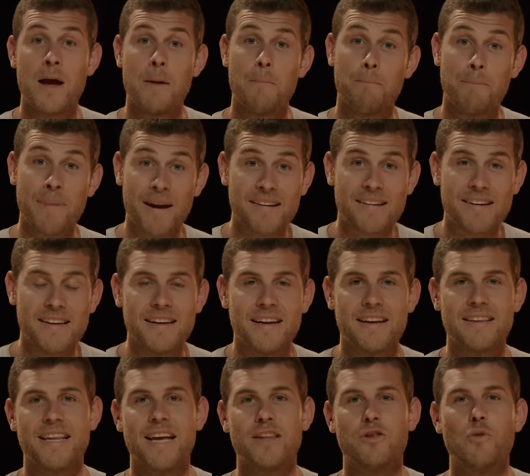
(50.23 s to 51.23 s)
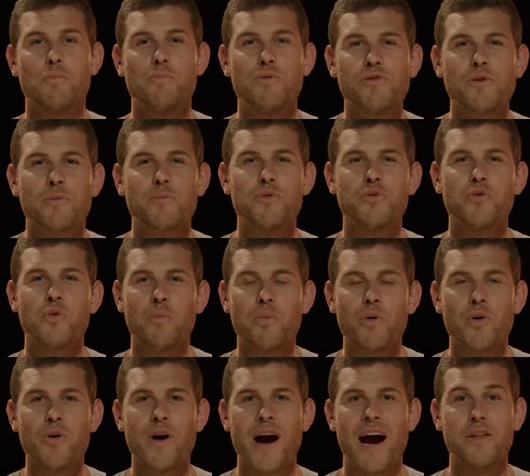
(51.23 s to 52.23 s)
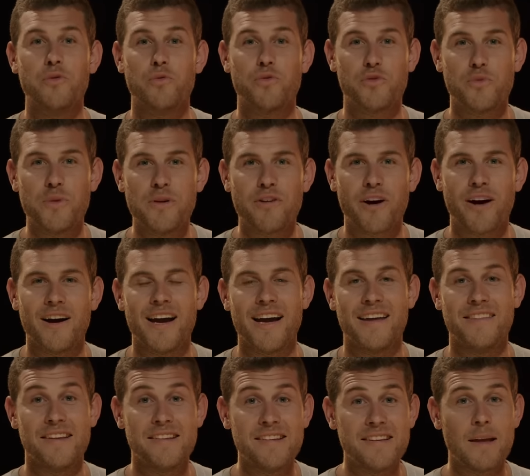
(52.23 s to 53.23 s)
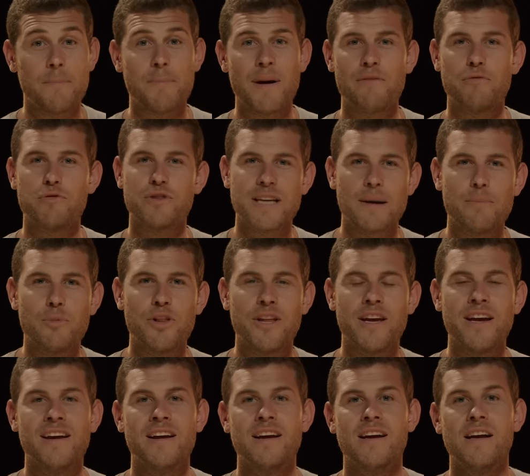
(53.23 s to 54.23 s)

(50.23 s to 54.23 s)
Merci d'être de plus en plus nombreux à nous suivre et n'hésitez pas à vous abonner